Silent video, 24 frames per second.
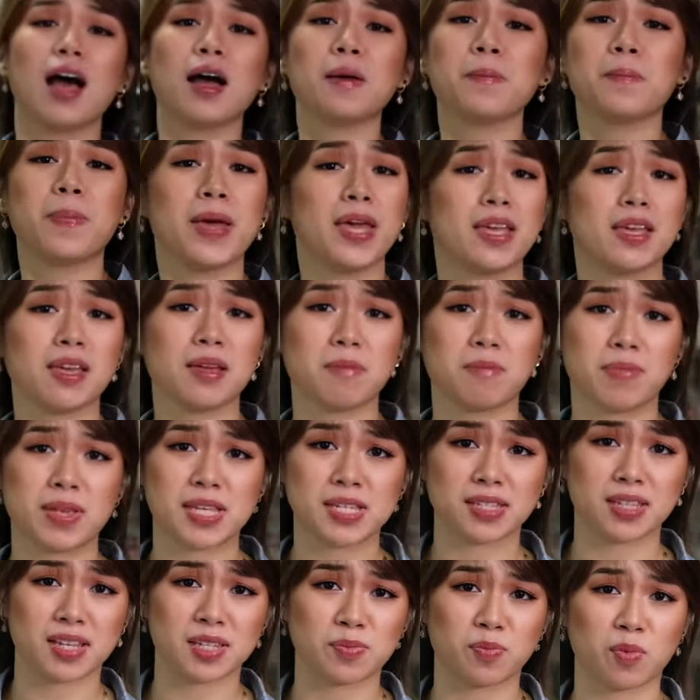Ang baking
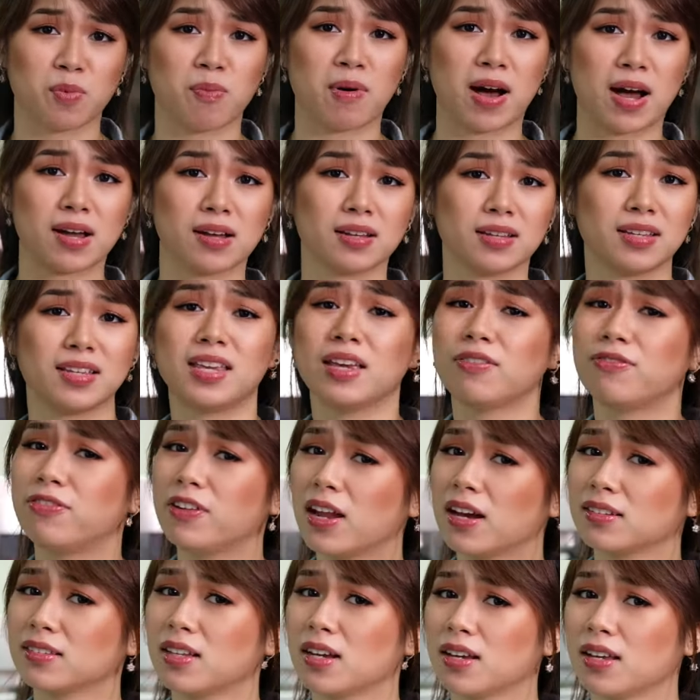business mo ba, give
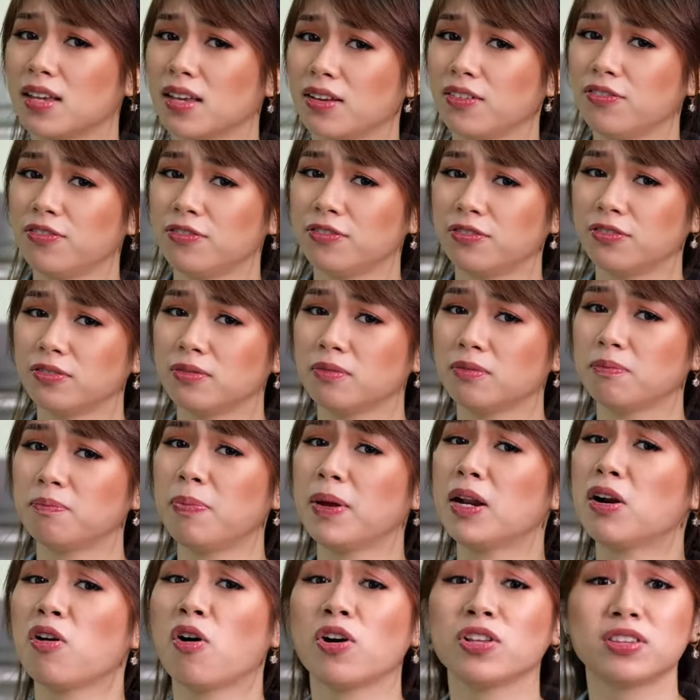lang ng give,
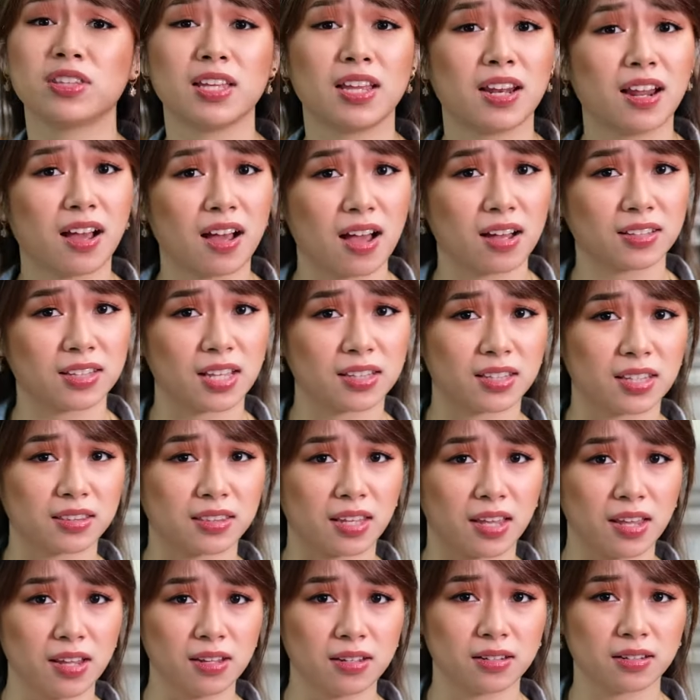pero onti lang ang
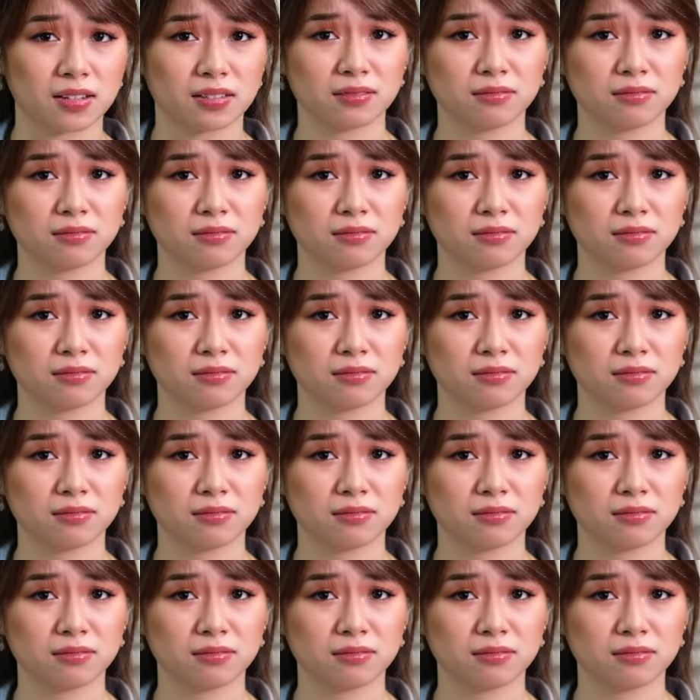natitake?